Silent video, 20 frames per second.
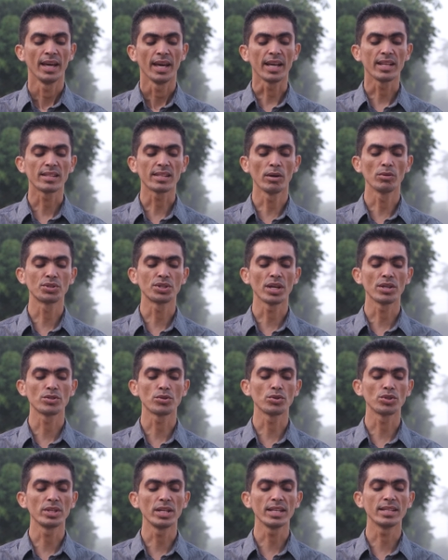Então
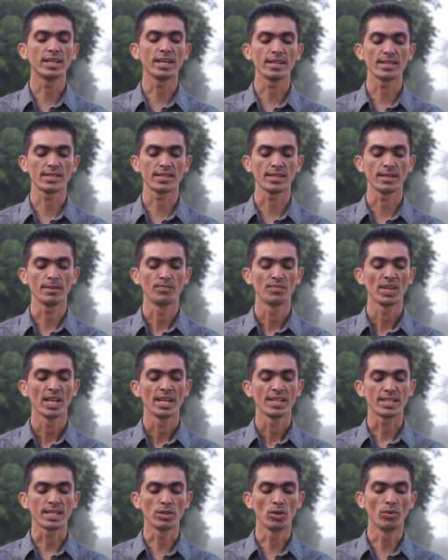Jesus lhe disse:
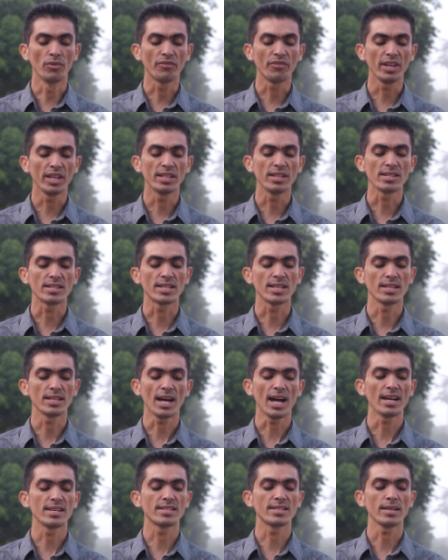Se não virdes
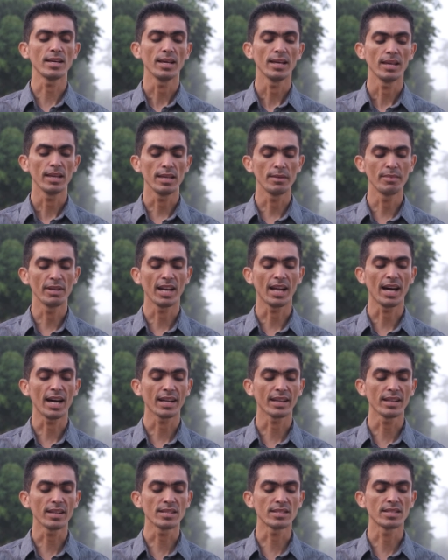sinais e
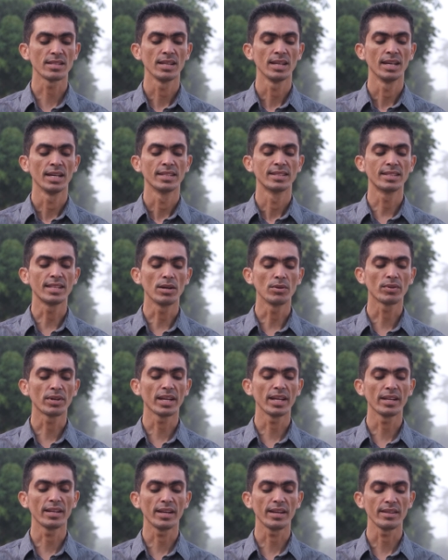milagres, não
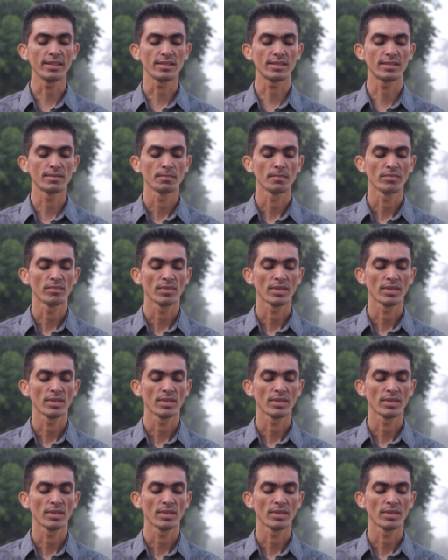crereis.